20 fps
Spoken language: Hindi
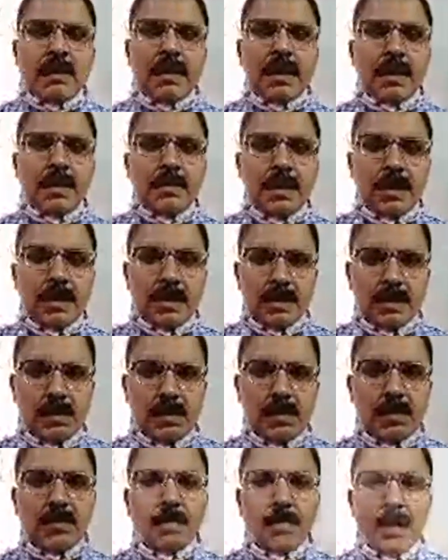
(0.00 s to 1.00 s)
जबकि फिर
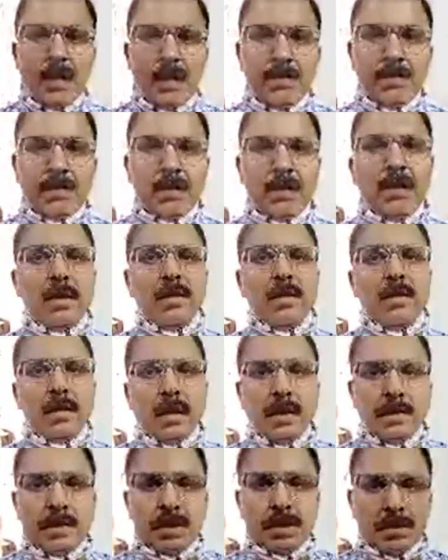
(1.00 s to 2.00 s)
हमने किसी और माध्यम
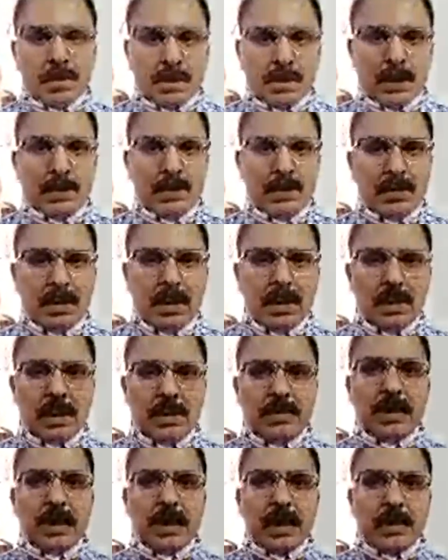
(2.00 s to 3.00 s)
से उनके पास सूचना
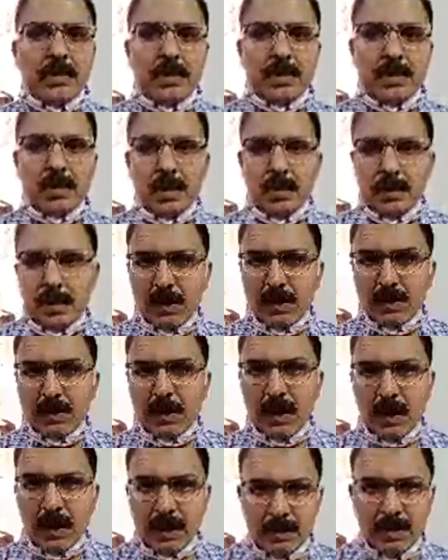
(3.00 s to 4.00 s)
भिजवाई तब जाके वो दो
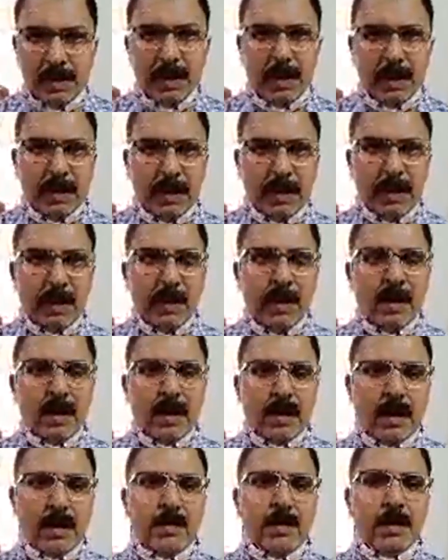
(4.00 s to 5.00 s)
पुलिस वाले अभी आए
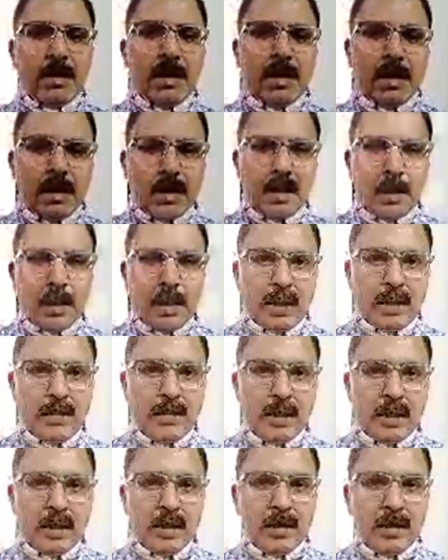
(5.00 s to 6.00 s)
हैं करीबन तीन
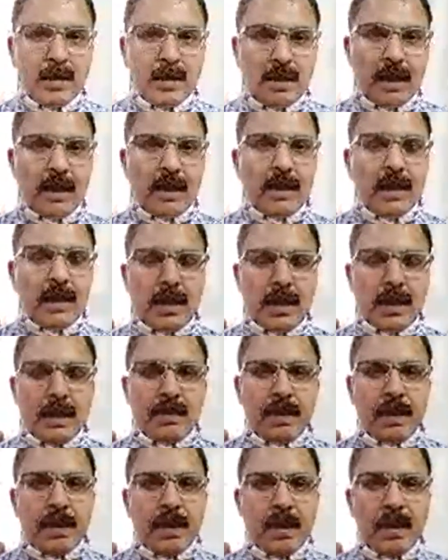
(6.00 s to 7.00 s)
घंटे के बाद ढाई
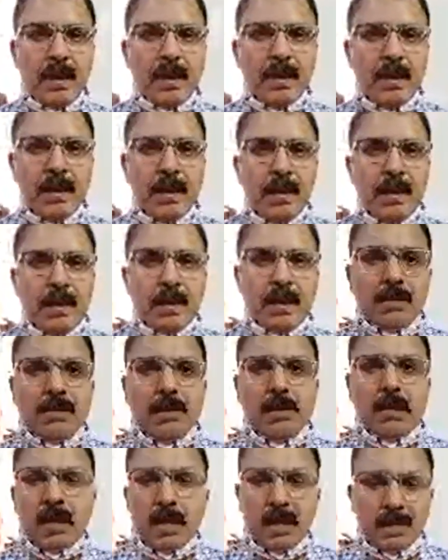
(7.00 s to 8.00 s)
घंटे के बाद आए हैं
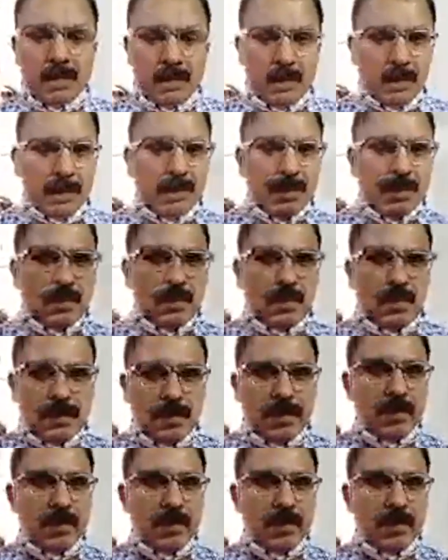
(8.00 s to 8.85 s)
तब जाके एक फ़ोटो